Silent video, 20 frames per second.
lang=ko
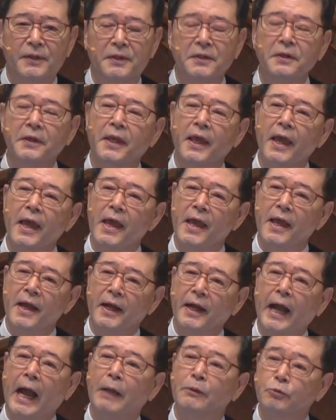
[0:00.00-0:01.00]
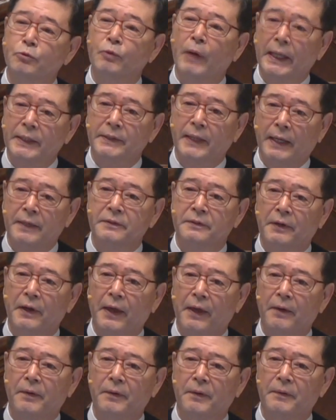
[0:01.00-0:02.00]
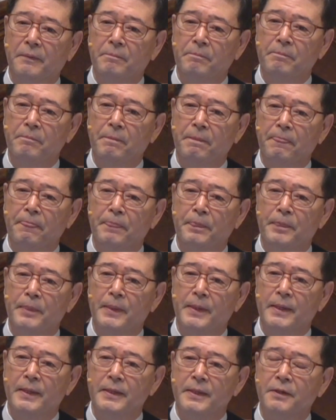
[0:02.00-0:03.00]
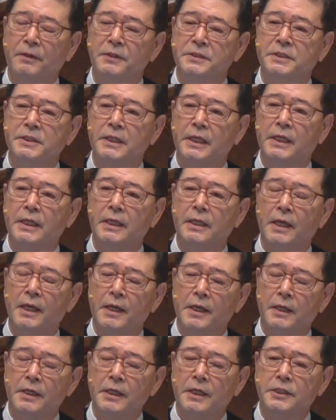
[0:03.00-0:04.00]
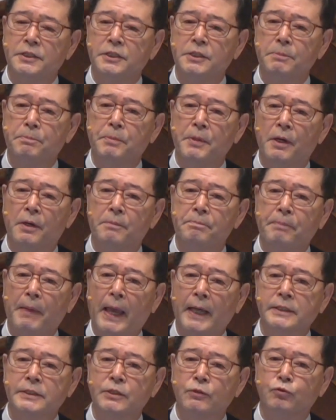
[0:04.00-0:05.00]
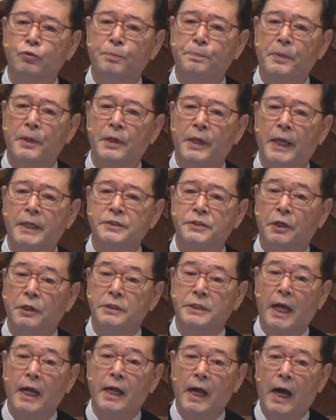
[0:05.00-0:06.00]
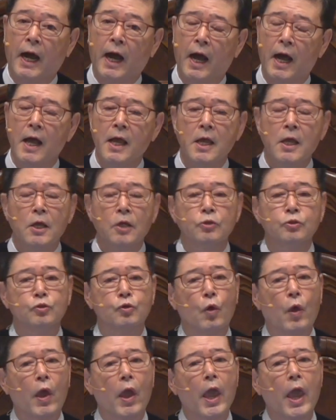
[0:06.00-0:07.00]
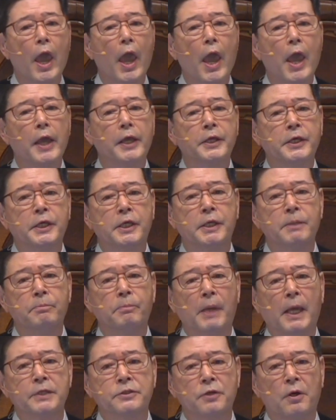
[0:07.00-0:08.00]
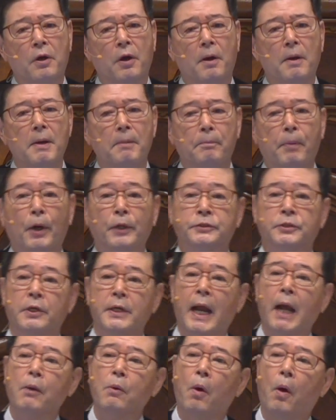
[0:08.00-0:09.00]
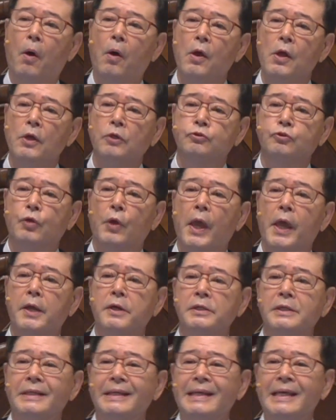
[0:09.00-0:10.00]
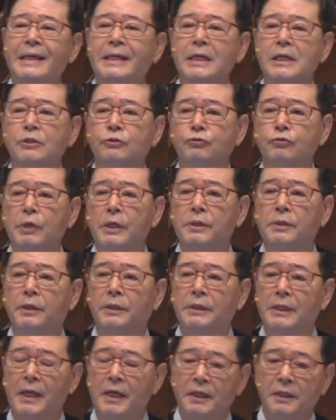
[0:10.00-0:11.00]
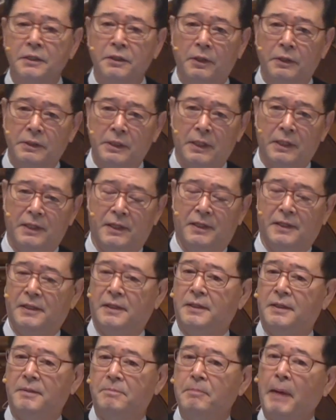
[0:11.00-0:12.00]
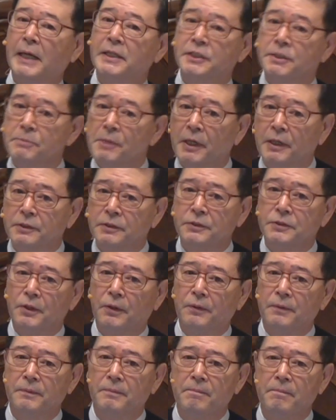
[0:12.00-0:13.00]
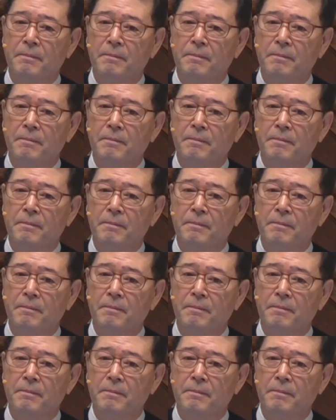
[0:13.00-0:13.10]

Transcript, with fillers: 그렇게 간구한다는 거예요. 이것이 이 시편 119편의 저자가 죄의 힘에서 벗어나고 죄를 이길 수 있는 그런 말씀이거든요.